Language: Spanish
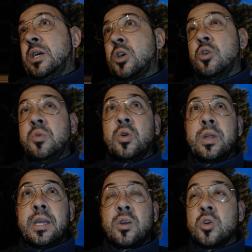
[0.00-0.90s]
como
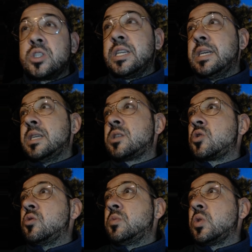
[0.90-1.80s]
de coches,
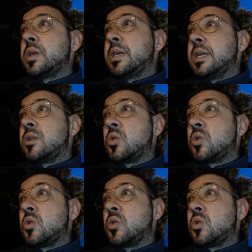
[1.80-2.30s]
como de